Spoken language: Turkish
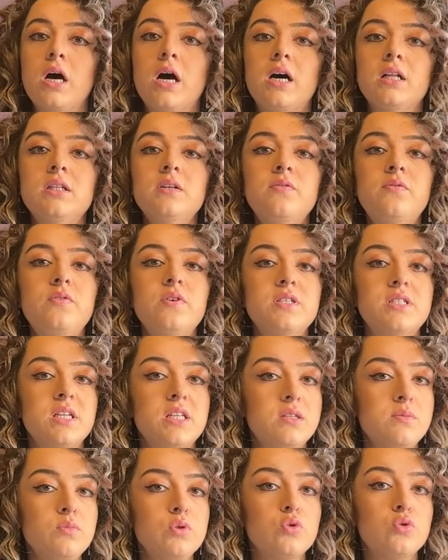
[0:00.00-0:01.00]
Alım
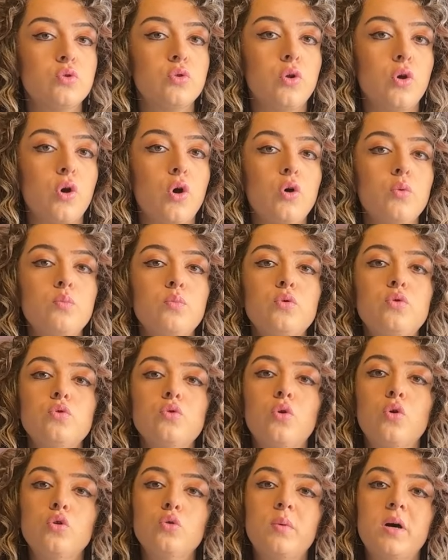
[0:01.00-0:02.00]
fırsatımı sunuyor. Bütün
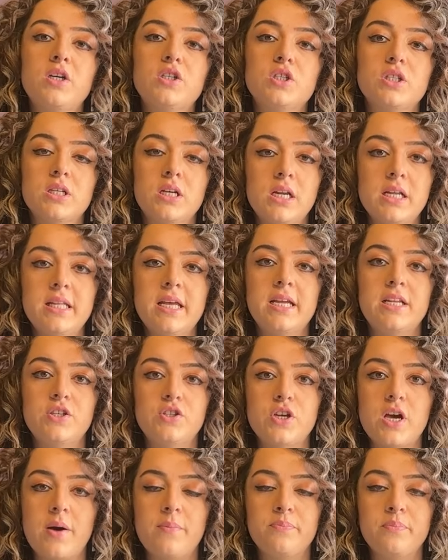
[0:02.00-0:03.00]
konu başlıklarına
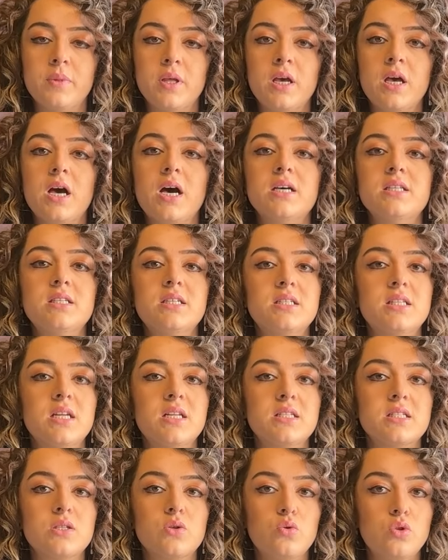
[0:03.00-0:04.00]
değineceğim.
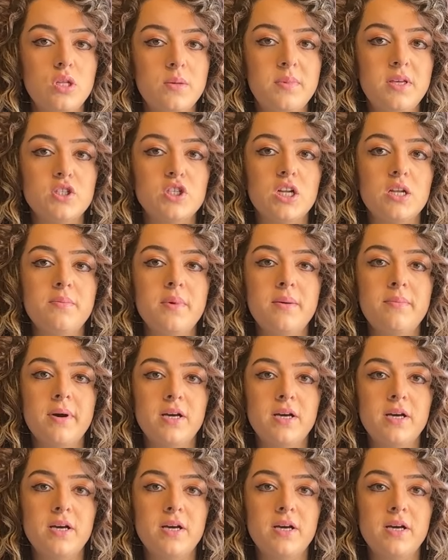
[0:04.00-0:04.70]
Hazırsanız gündemi incelemeye